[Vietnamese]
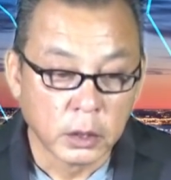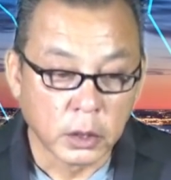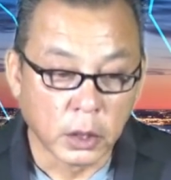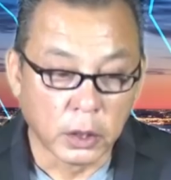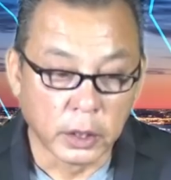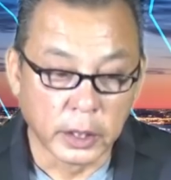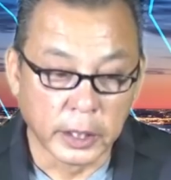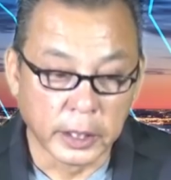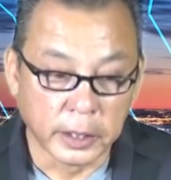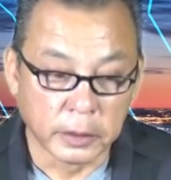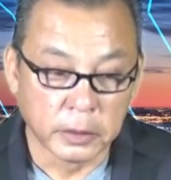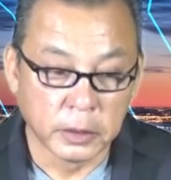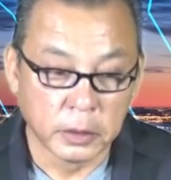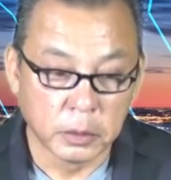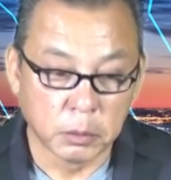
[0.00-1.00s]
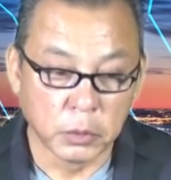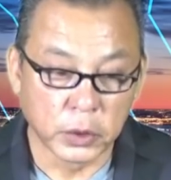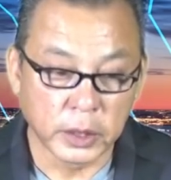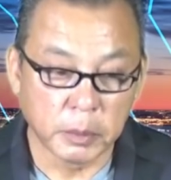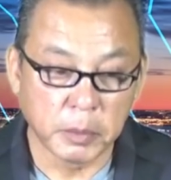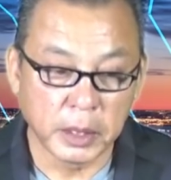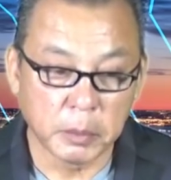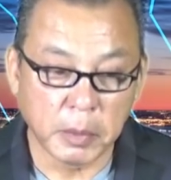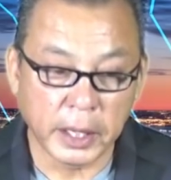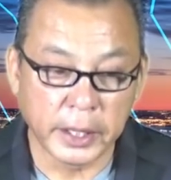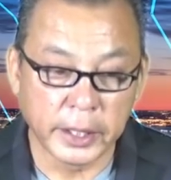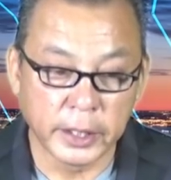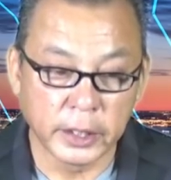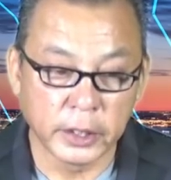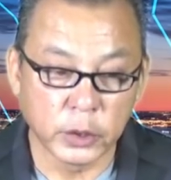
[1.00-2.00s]
còn à, một cái máy
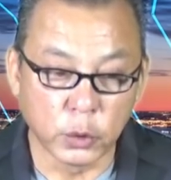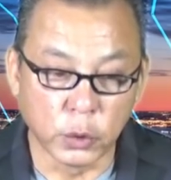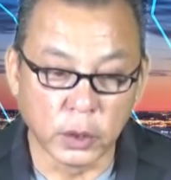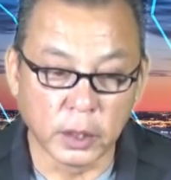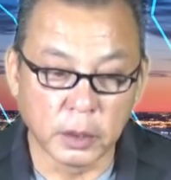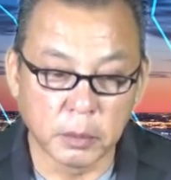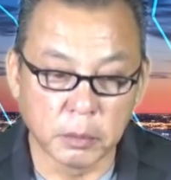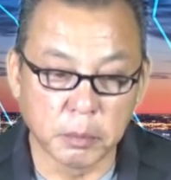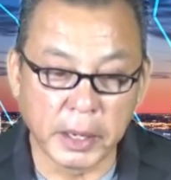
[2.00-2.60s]
bay của